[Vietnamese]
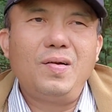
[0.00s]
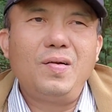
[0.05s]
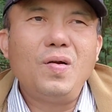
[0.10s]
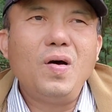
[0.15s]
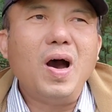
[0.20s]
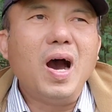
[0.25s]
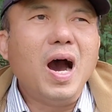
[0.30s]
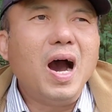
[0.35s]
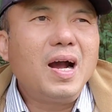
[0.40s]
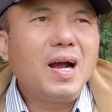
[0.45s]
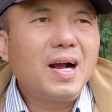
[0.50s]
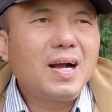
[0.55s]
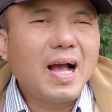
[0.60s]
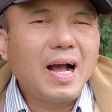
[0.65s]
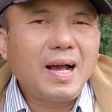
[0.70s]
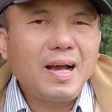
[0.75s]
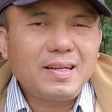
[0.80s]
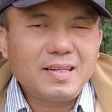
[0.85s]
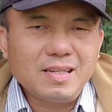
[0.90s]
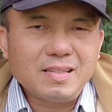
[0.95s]
nó ở gần
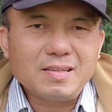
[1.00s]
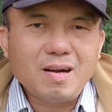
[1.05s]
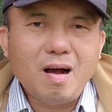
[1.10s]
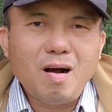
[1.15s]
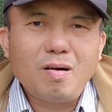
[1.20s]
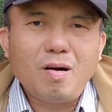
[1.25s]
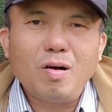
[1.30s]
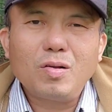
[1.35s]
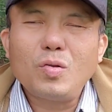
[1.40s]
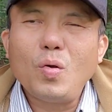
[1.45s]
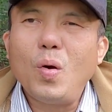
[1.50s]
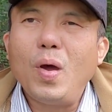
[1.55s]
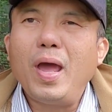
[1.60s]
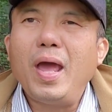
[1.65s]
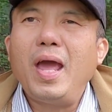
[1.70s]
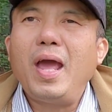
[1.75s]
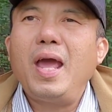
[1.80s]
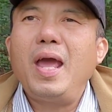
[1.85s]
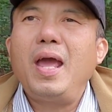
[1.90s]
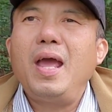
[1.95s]
gần cái trường đó có
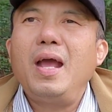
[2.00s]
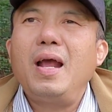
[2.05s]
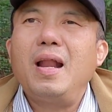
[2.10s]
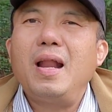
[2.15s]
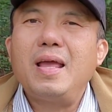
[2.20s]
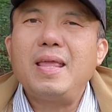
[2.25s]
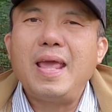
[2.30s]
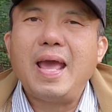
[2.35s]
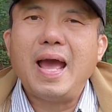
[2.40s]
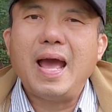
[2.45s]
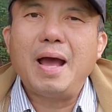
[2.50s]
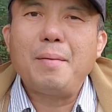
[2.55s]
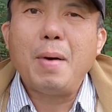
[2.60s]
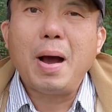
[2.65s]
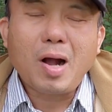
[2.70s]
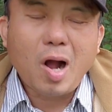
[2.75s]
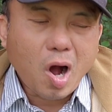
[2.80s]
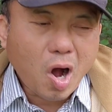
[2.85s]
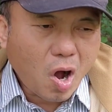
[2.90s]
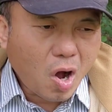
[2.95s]
thể là nhà
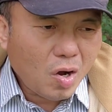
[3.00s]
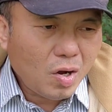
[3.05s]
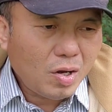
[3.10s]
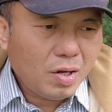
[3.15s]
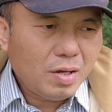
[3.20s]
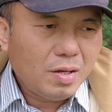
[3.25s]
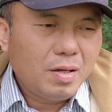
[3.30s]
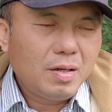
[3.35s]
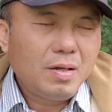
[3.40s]
bà con